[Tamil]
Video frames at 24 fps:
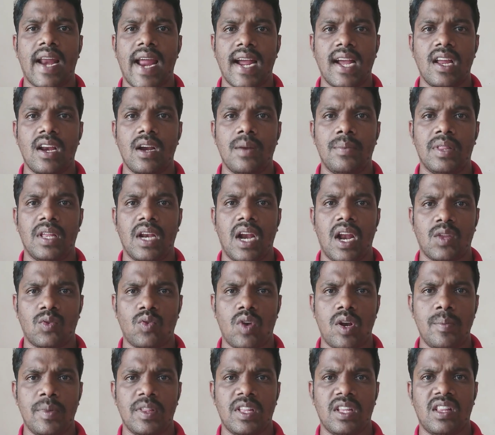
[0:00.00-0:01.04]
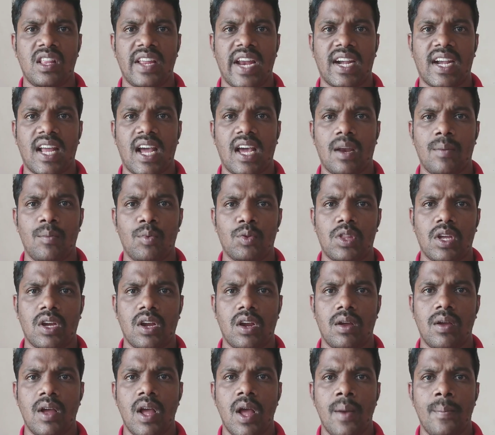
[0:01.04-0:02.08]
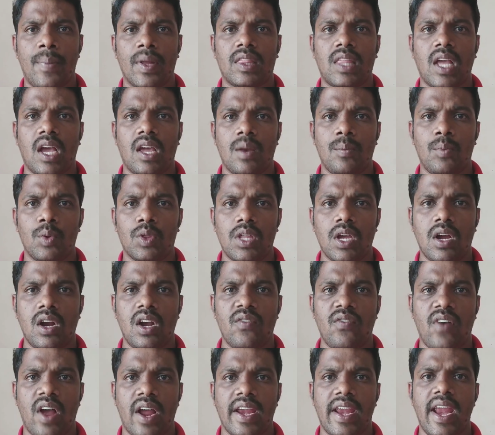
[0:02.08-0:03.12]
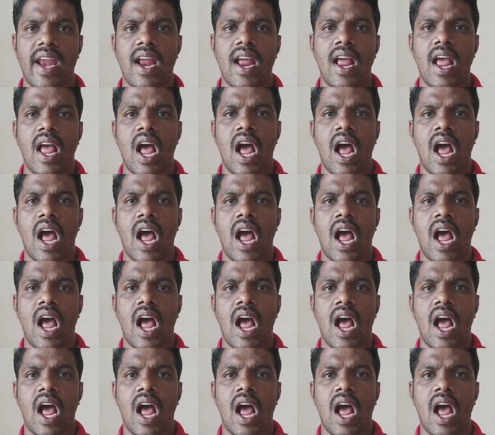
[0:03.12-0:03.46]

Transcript: ரேக் இருக்குது பார்த்தீங்களா நான் சொன்ன பற்றி இந்த எட்டாயிரம் புத்தகம் பத்தாயிரம் புத்தகங்களையும் வாங்கி